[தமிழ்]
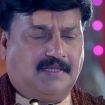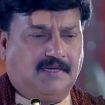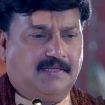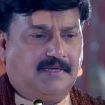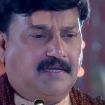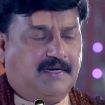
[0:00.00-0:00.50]
அதுல
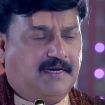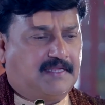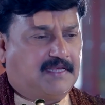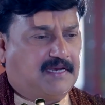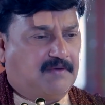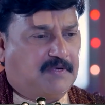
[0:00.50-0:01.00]
இருந்து நீ என்கிட்ட
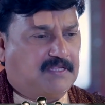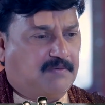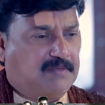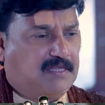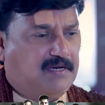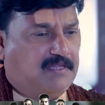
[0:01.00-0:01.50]
சரியா
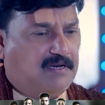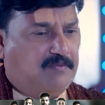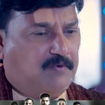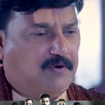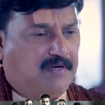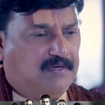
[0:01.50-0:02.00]
பேசாம தள்ளி
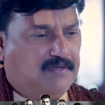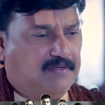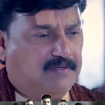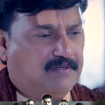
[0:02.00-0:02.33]
தள்ளி போற